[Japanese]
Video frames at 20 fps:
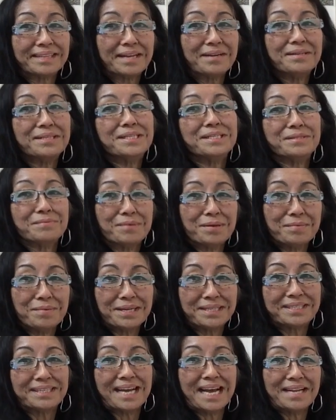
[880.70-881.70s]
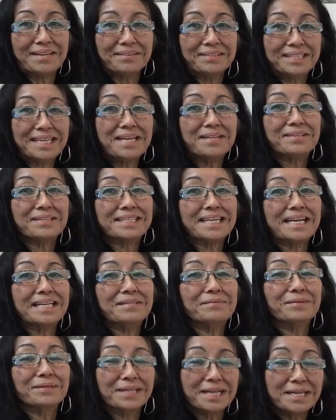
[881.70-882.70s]
楽しいと思いますあの生徒さ
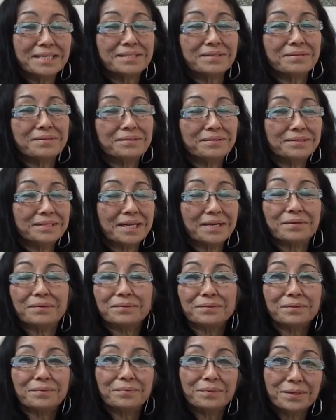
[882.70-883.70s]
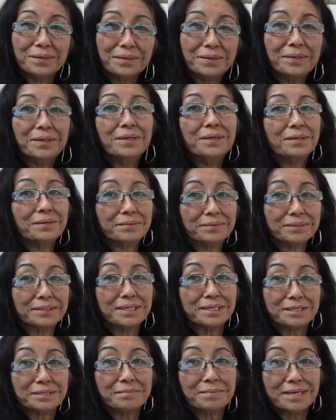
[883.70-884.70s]
んにもねそういうふうなことをご
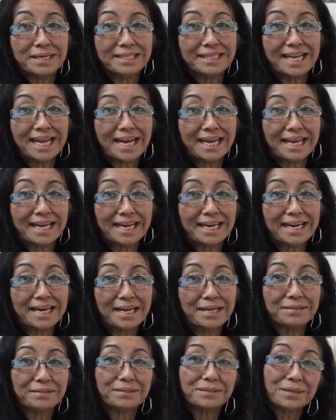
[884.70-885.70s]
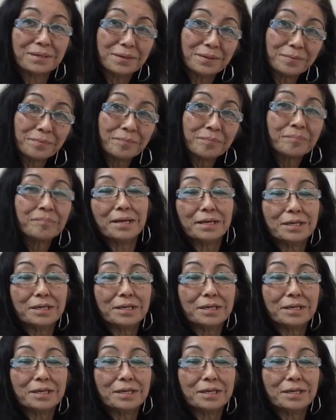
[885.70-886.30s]
説明してあげられると